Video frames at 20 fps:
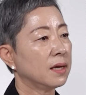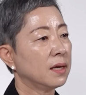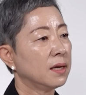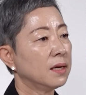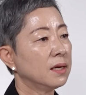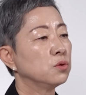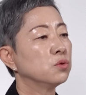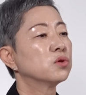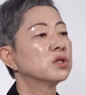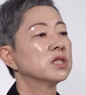
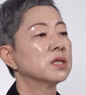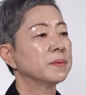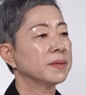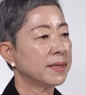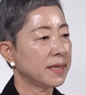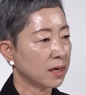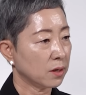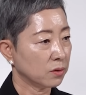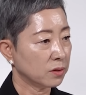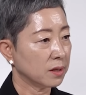때,
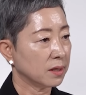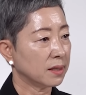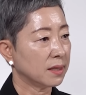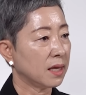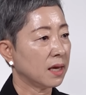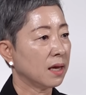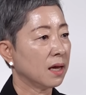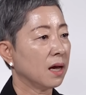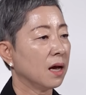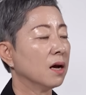60이 되었을
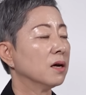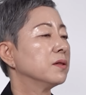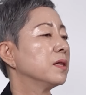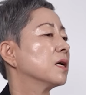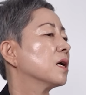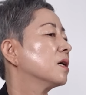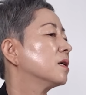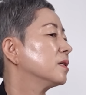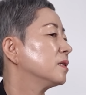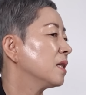때 아,
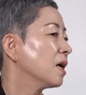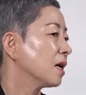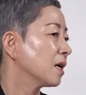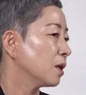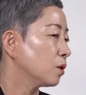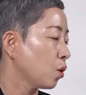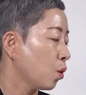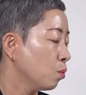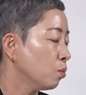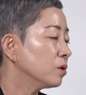내가 그때
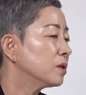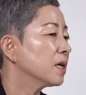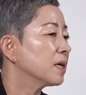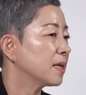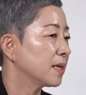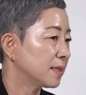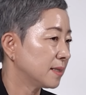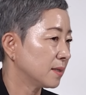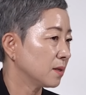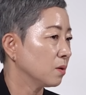하길 너무
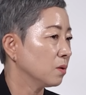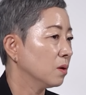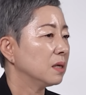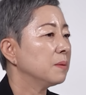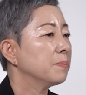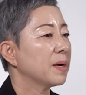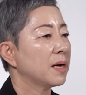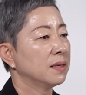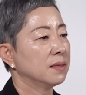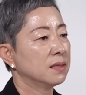잘했어.
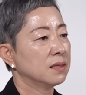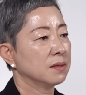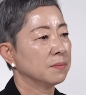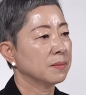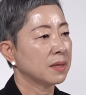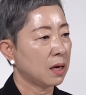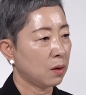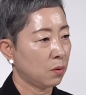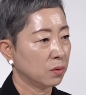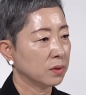이
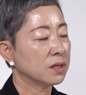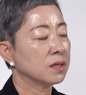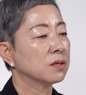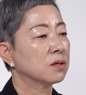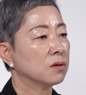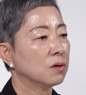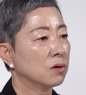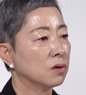말씀 나오실